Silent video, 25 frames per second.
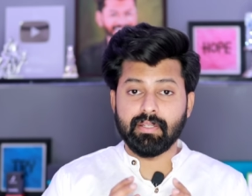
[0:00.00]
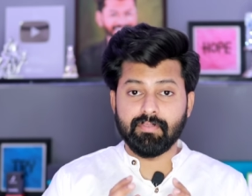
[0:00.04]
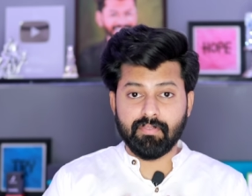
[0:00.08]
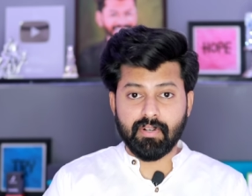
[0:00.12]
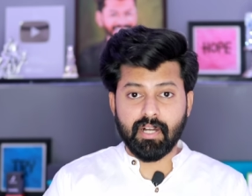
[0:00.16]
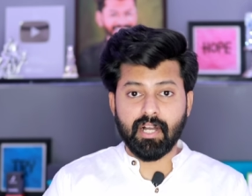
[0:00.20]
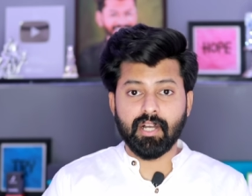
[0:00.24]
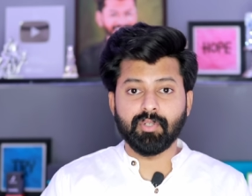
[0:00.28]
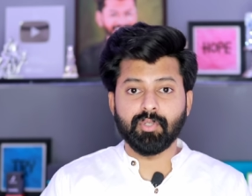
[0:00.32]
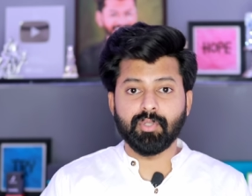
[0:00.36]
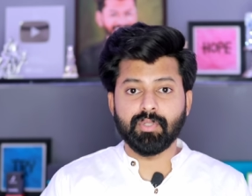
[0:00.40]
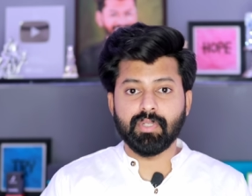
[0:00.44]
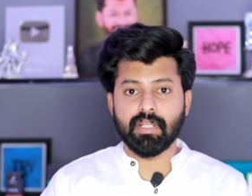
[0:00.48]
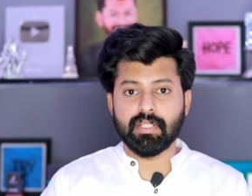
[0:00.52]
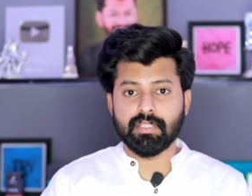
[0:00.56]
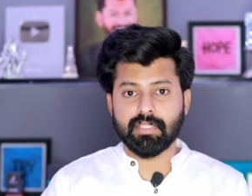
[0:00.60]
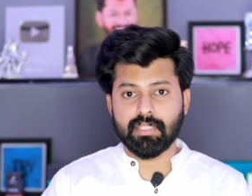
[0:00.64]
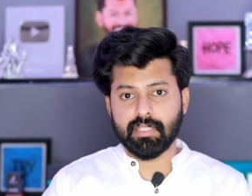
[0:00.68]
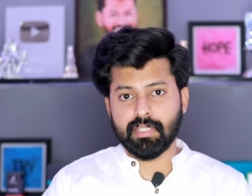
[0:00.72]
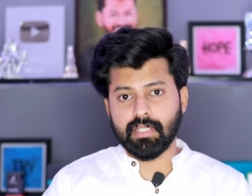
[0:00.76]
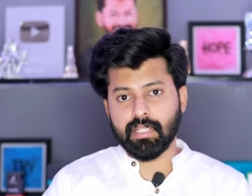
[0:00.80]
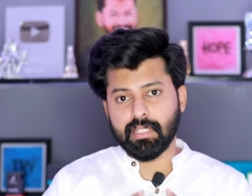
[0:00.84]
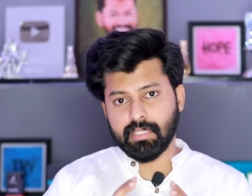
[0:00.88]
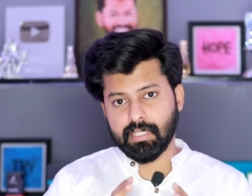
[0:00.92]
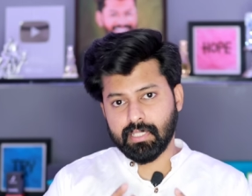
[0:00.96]
நீங்கள் வாங்கணும்னு
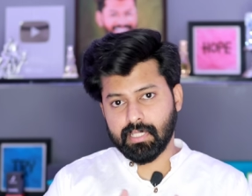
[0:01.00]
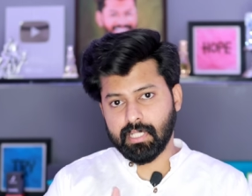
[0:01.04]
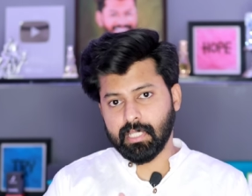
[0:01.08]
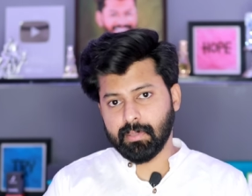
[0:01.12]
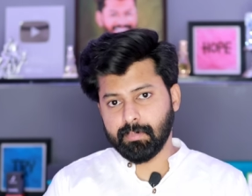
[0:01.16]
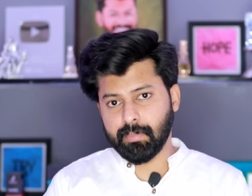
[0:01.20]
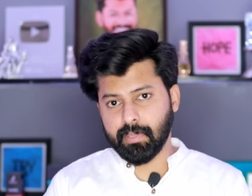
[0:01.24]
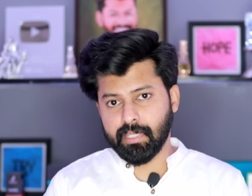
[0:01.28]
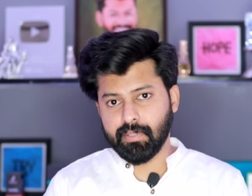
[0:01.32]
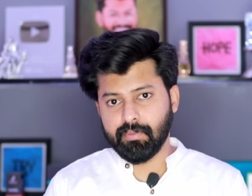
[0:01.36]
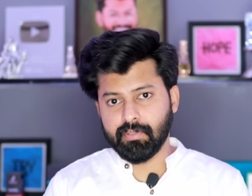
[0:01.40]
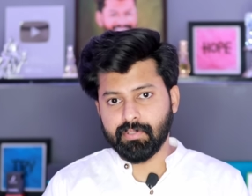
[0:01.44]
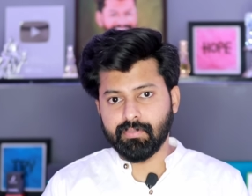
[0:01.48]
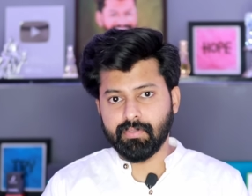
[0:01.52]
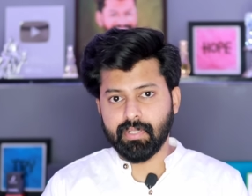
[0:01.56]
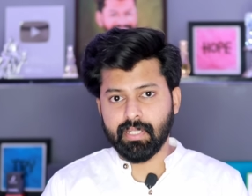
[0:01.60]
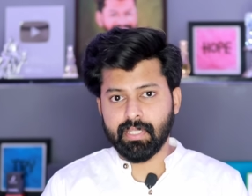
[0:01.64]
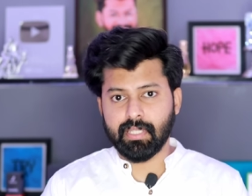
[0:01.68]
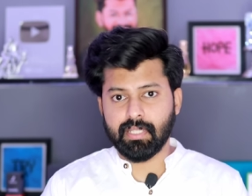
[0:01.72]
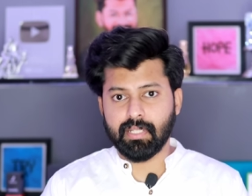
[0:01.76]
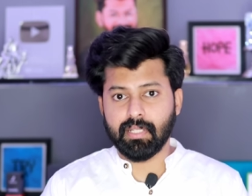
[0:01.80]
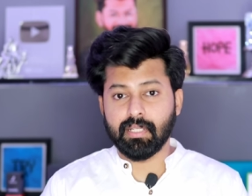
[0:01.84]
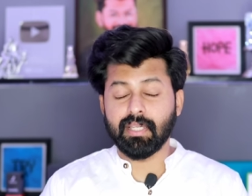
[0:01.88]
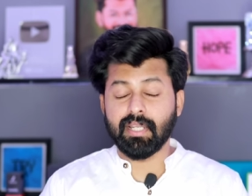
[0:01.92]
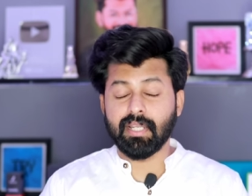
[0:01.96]
நினச்சிங்கன்னா அதை கிளிக் பண்ணி வந்து
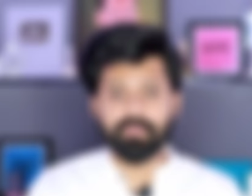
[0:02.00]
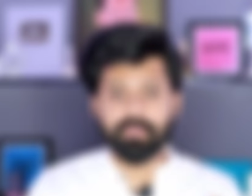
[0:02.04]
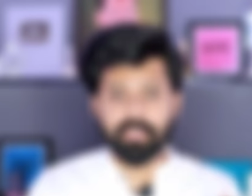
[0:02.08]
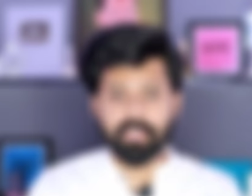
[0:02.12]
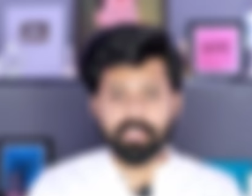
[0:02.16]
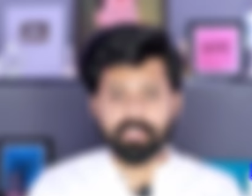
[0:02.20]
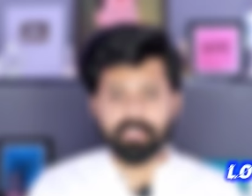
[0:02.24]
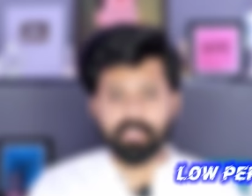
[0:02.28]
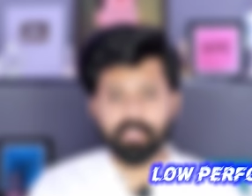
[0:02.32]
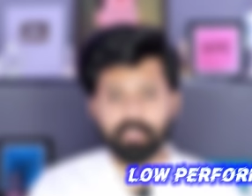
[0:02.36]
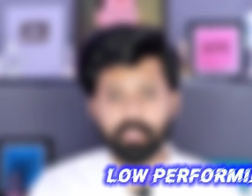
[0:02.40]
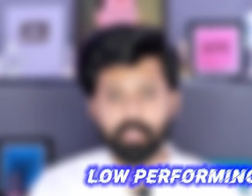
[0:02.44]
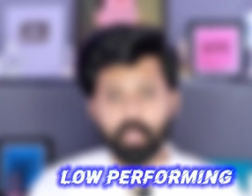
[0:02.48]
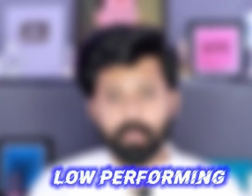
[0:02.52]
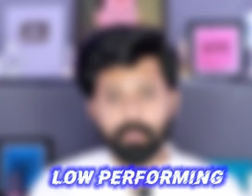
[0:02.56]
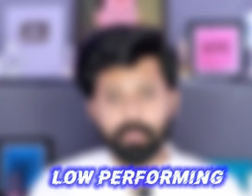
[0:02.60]
வாங்கிக்கலாம் ஸோ ஃபர்ஸ்ட்